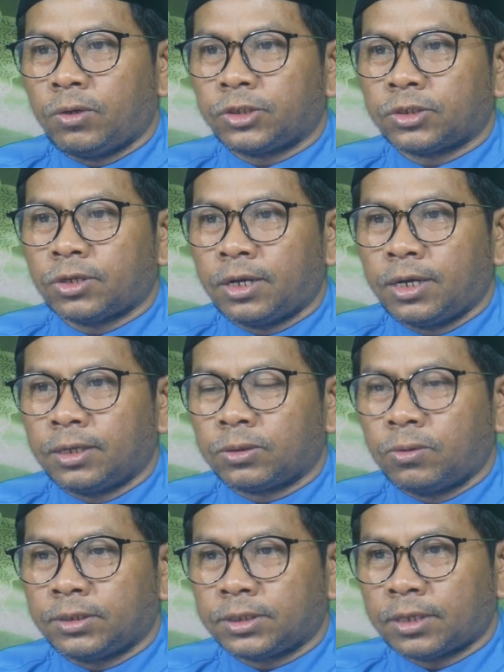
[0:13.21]

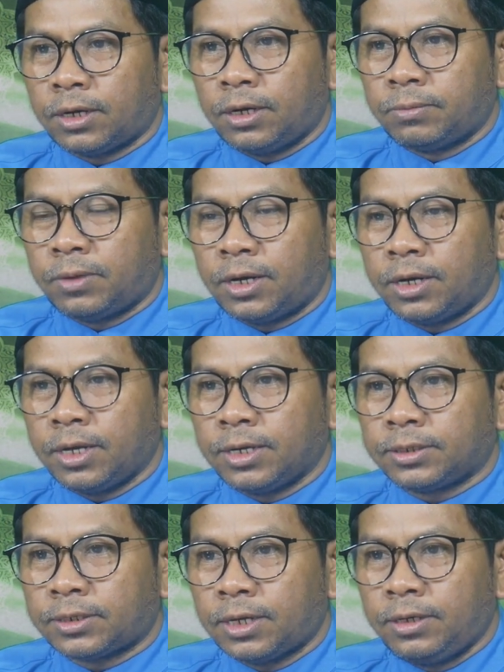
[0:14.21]
wassalatu wassalamu
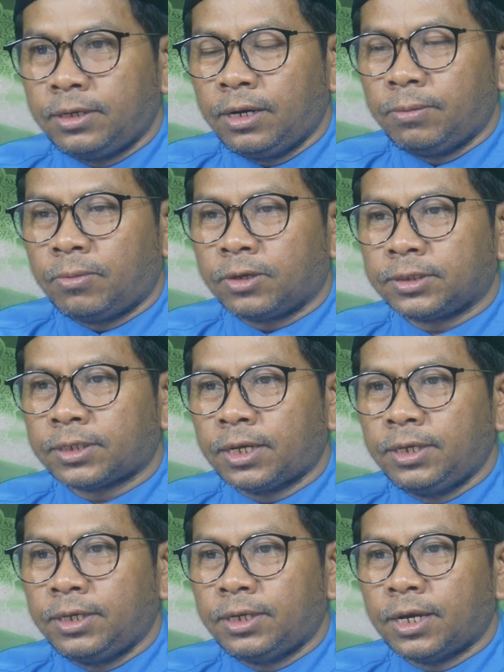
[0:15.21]
ala sayyidil
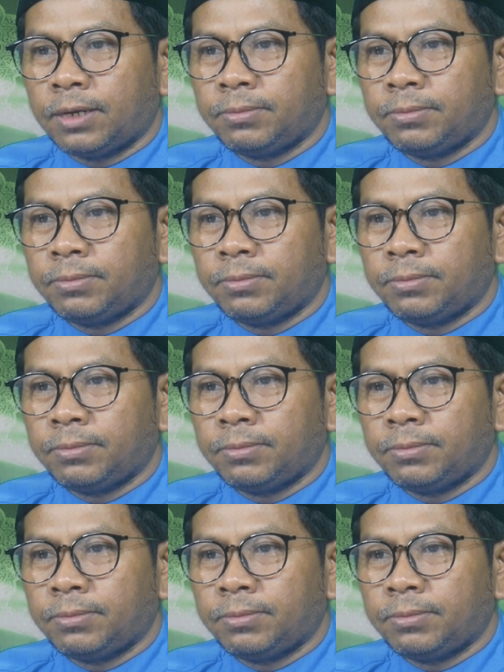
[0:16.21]
mursalin,